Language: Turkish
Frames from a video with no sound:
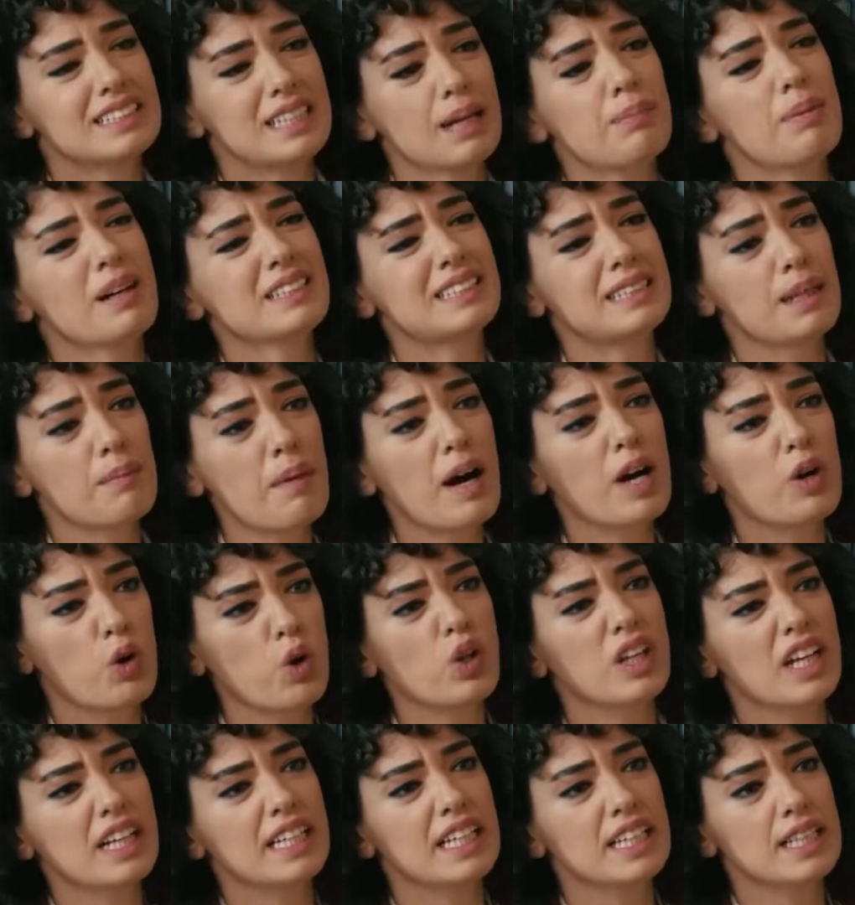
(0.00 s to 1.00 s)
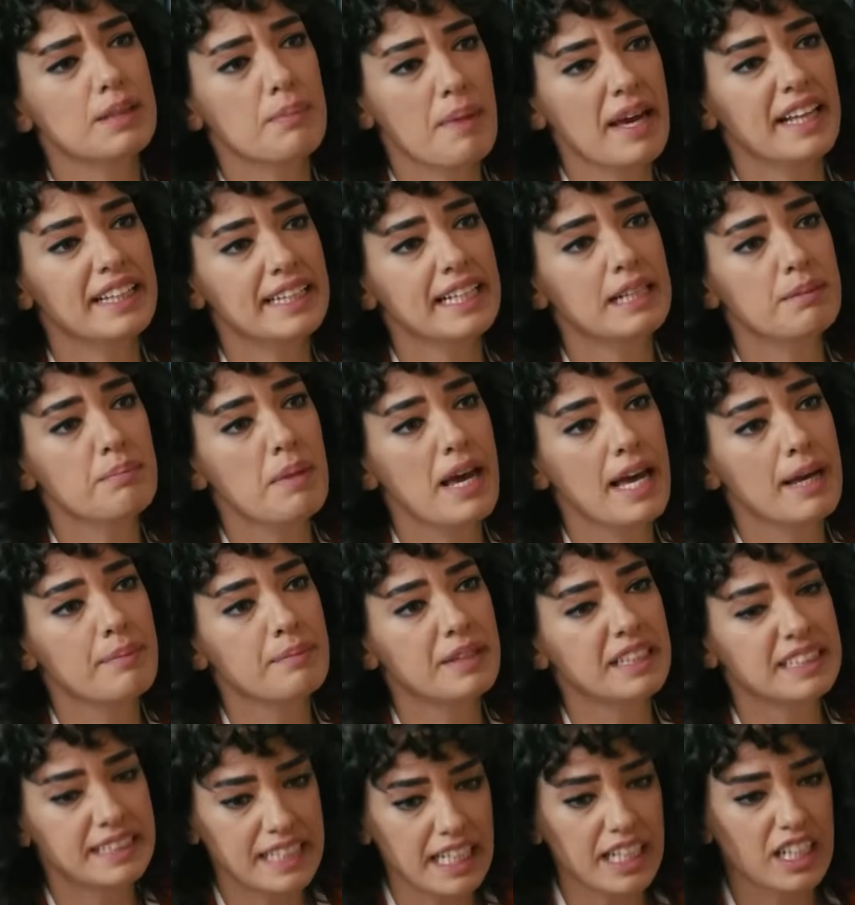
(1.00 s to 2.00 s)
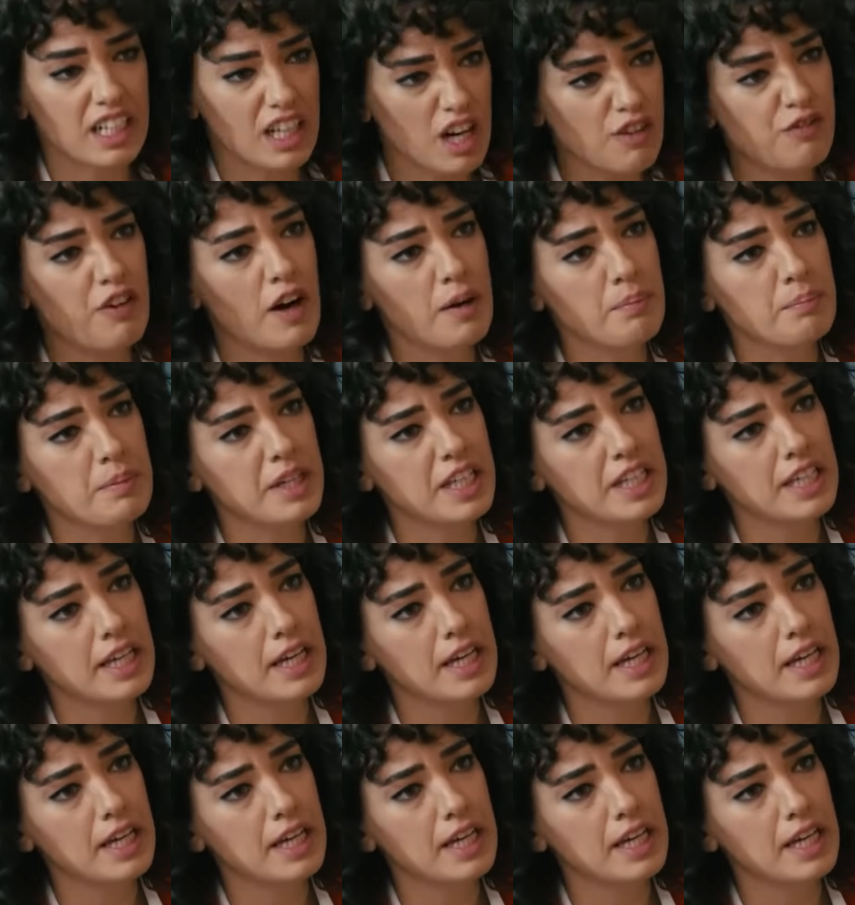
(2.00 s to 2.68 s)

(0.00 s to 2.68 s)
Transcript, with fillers: Sabah sabah kolonyalı mendil mi emdi? Senin kafan mı